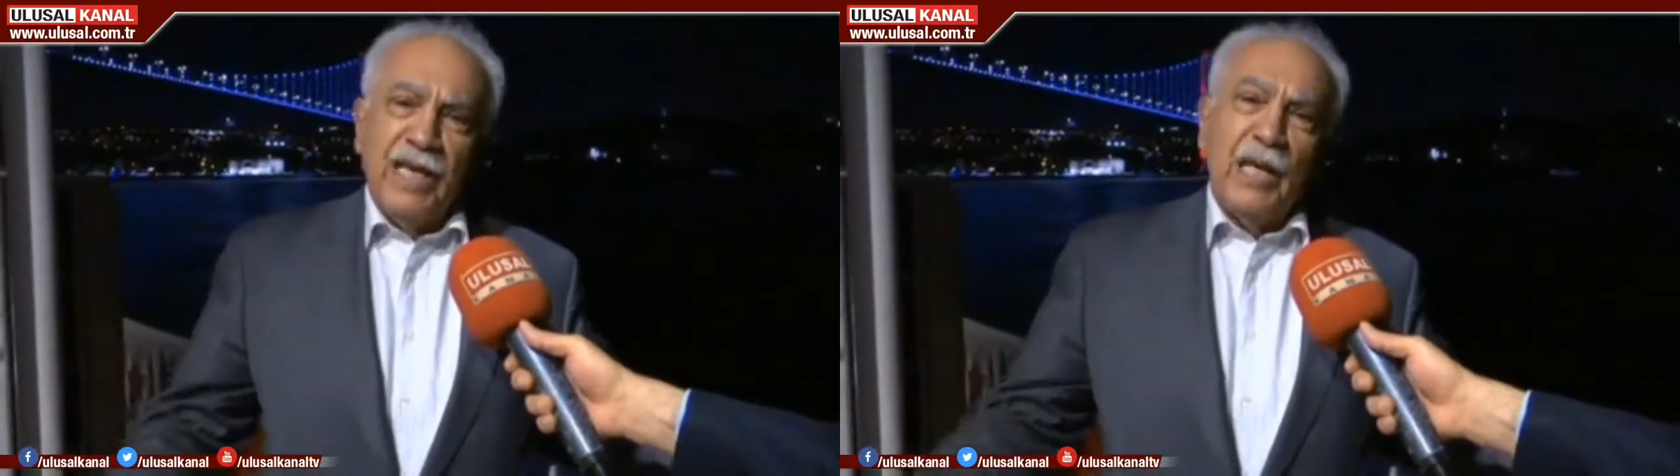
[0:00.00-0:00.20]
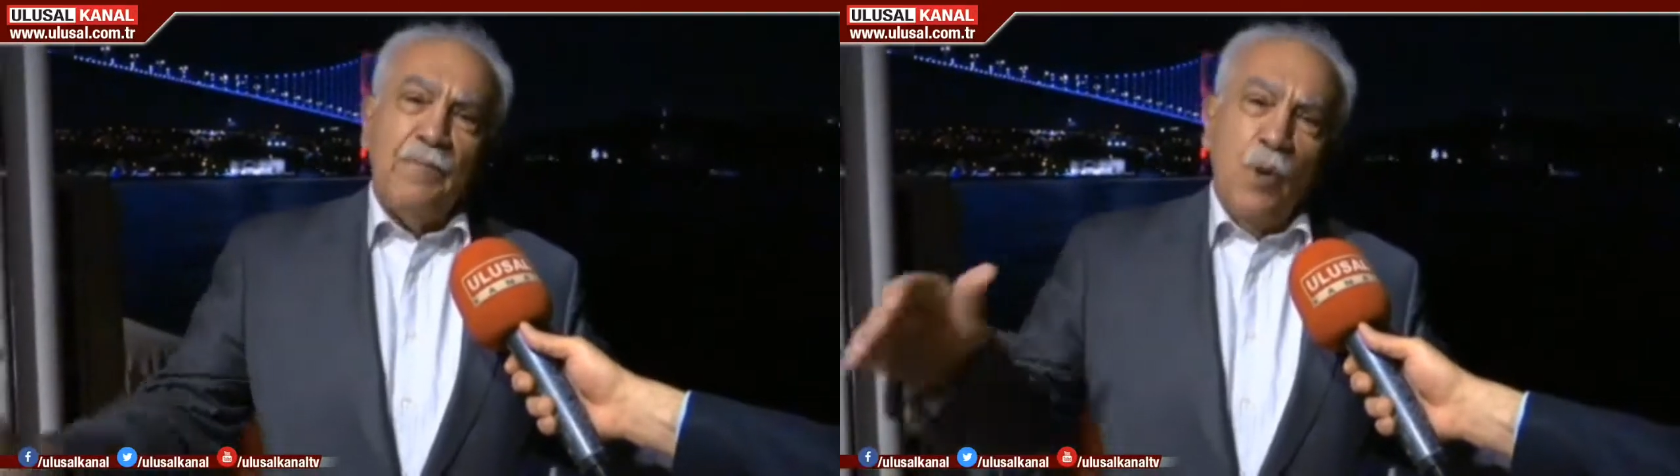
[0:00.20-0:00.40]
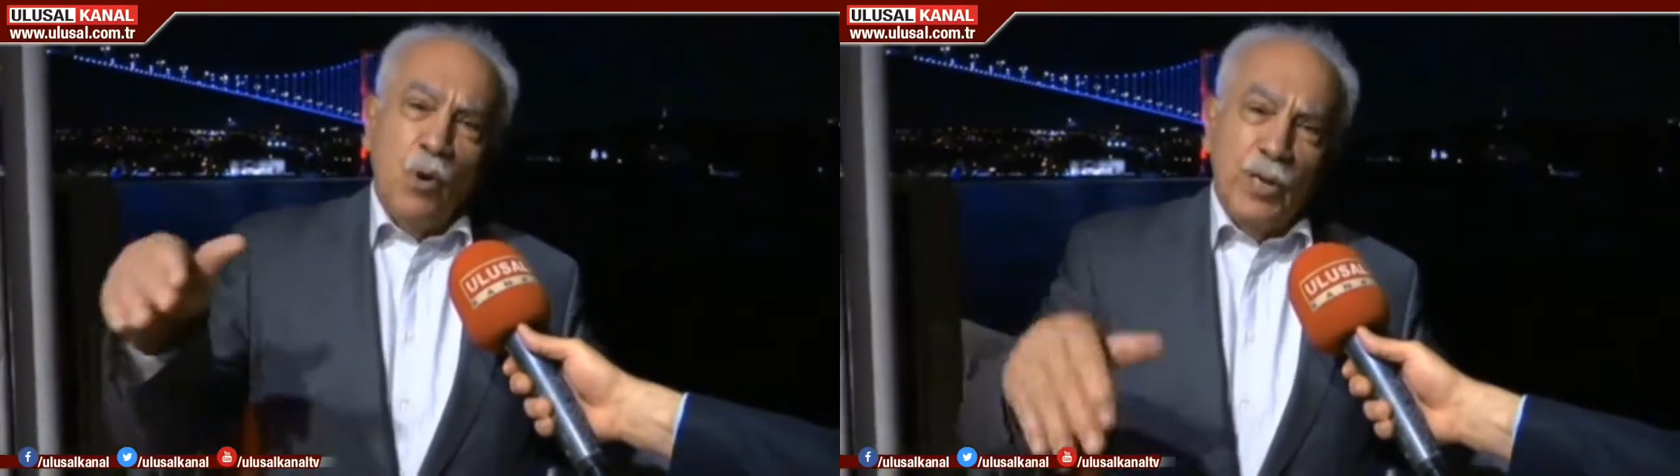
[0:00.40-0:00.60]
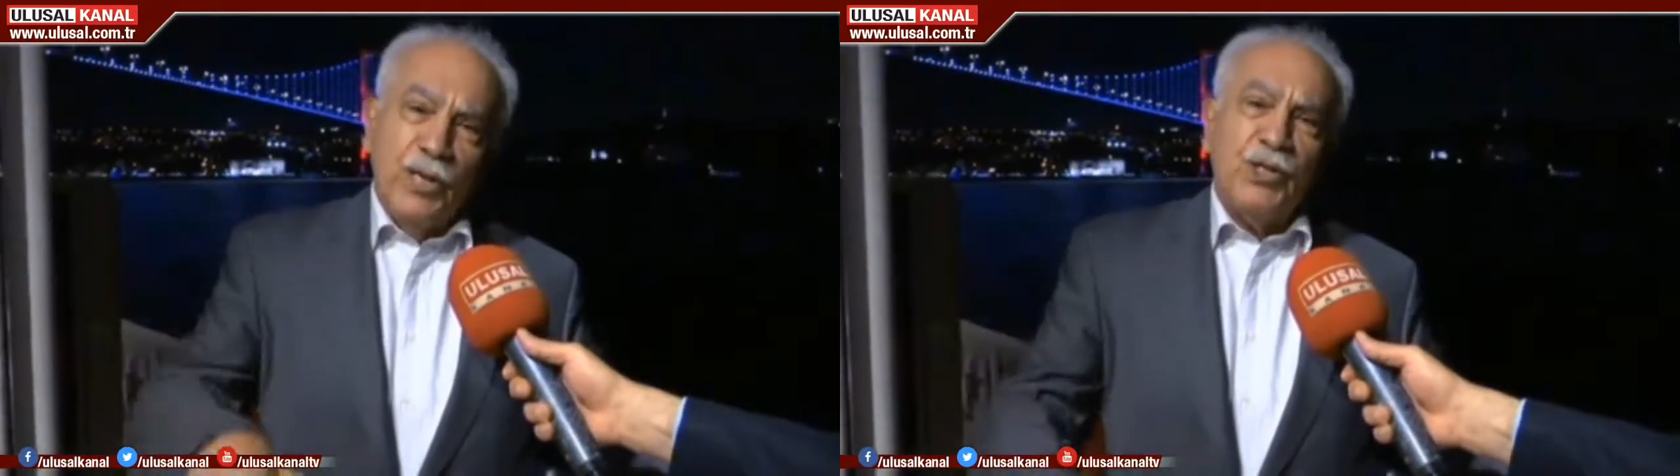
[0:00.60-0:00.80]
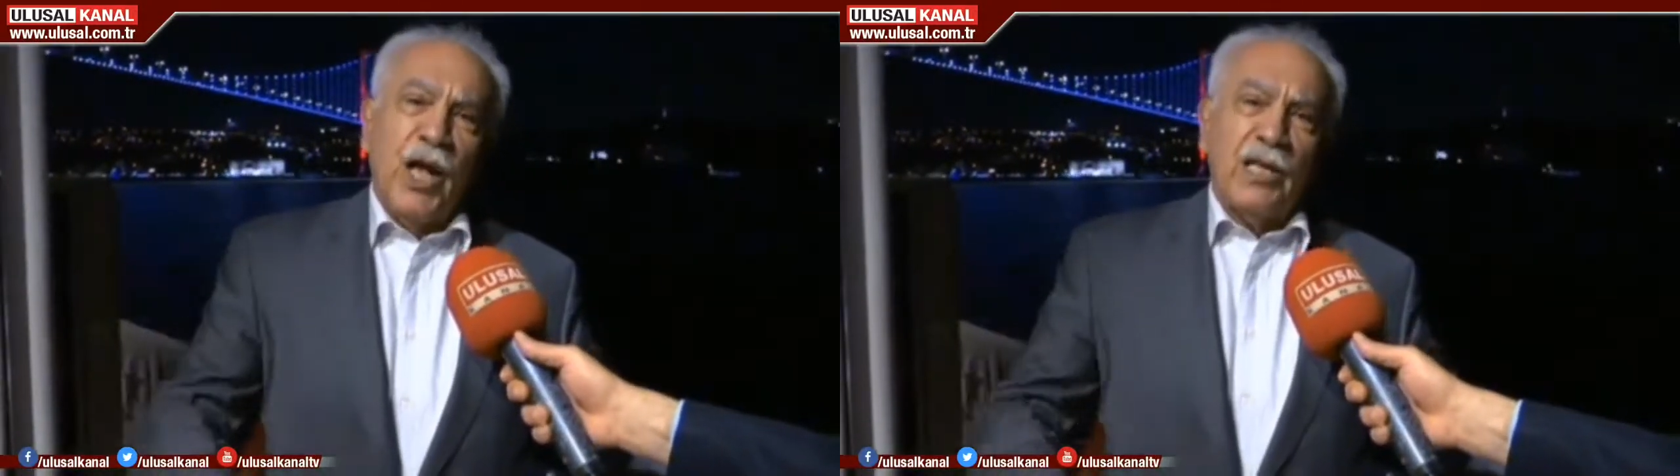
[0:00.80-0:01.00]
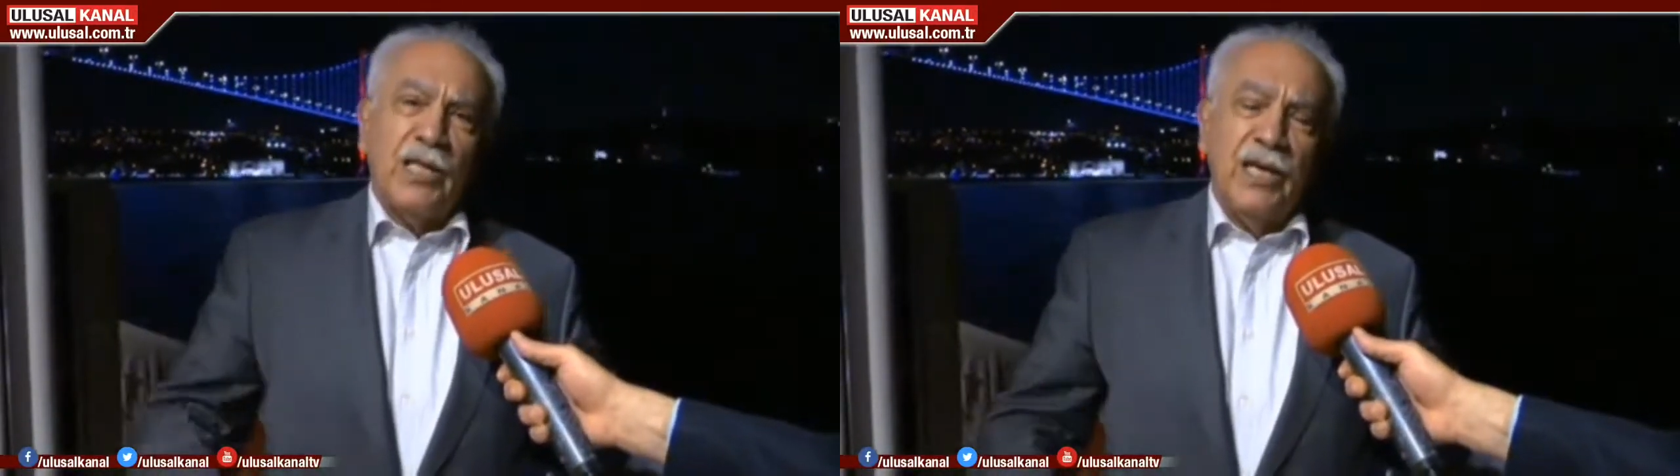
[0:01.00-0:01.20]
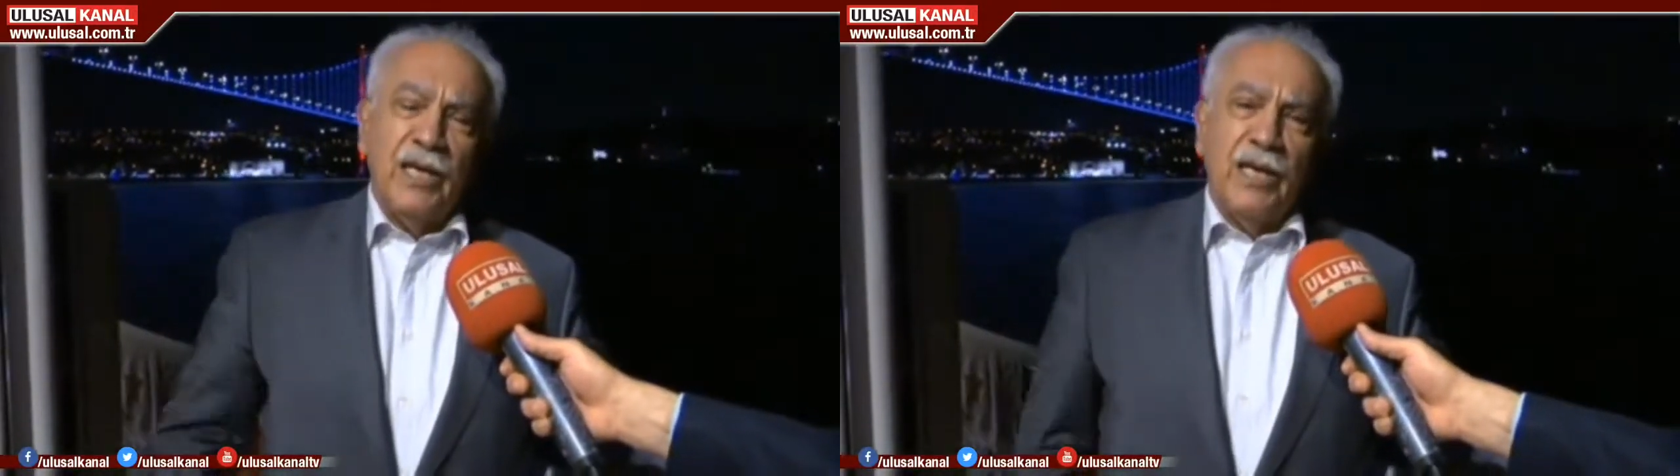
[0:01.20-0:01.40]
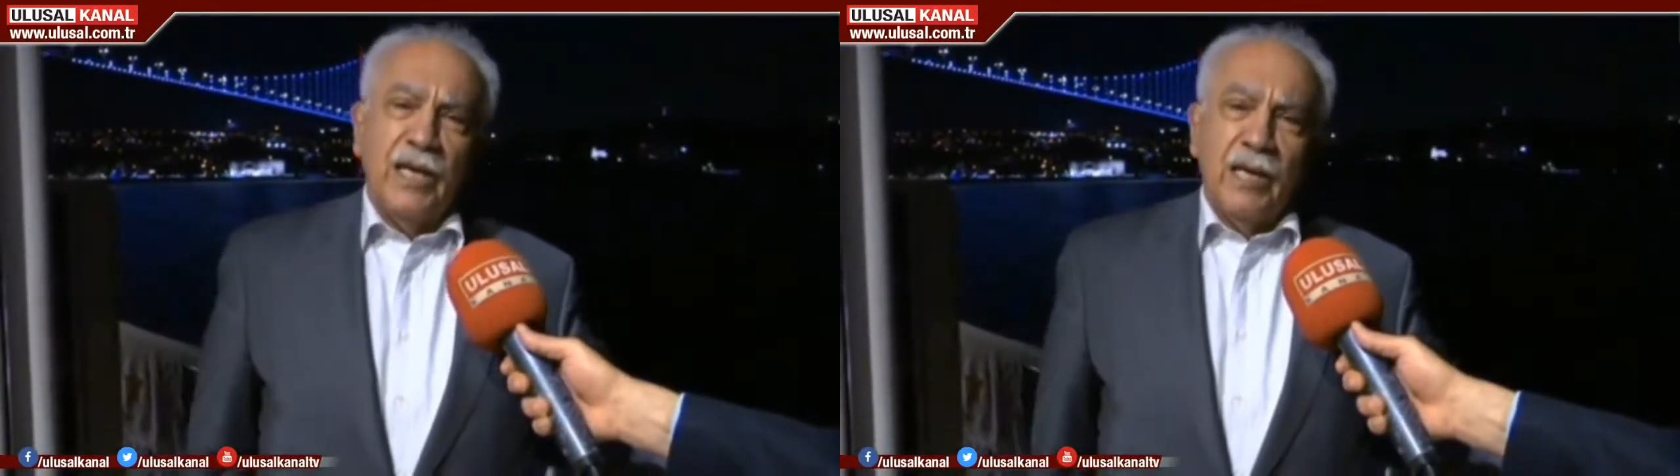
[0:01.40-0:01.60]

HDP e onları saklı